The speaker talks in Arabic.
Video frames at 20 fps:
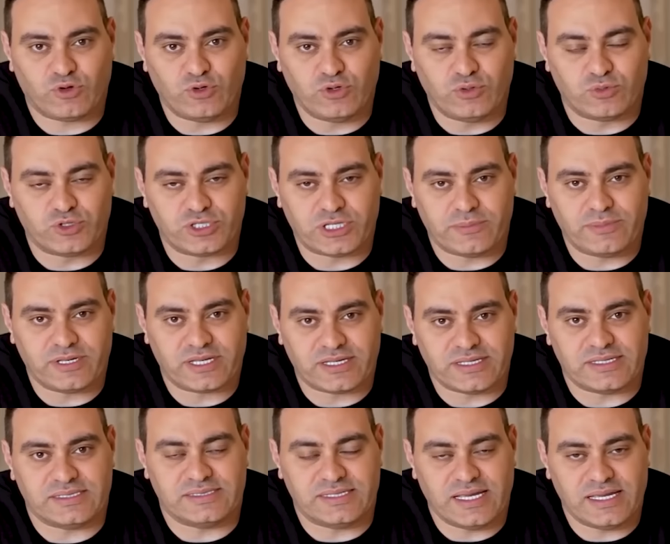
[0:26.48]
كله
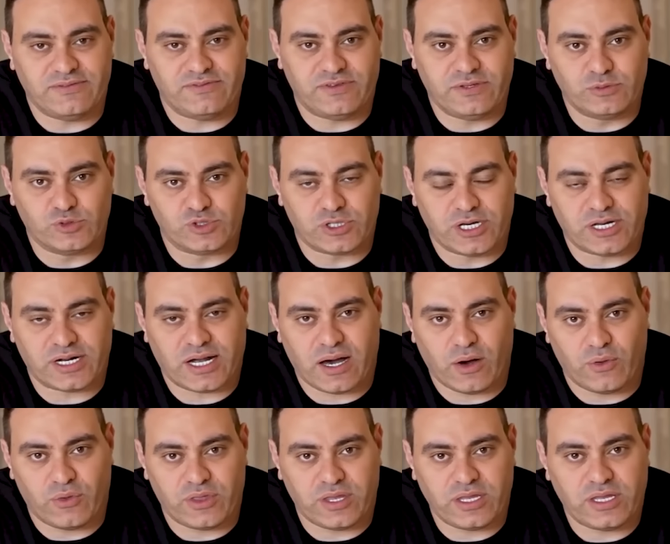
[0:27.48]
مرتبك ازاي في مسيره
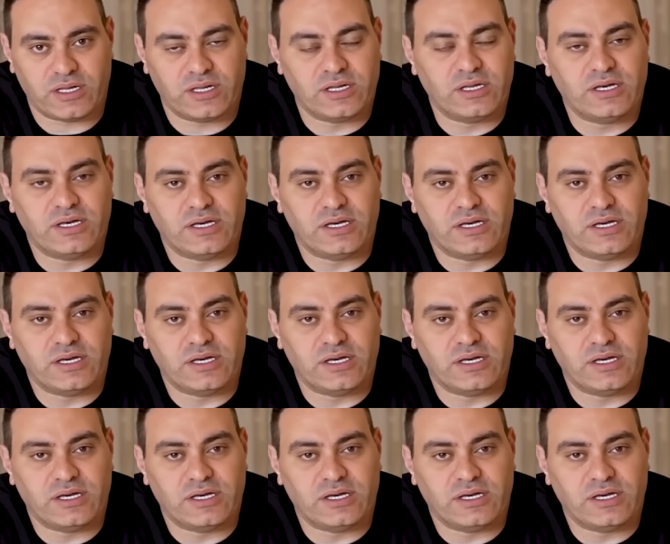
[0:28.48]
حوثيه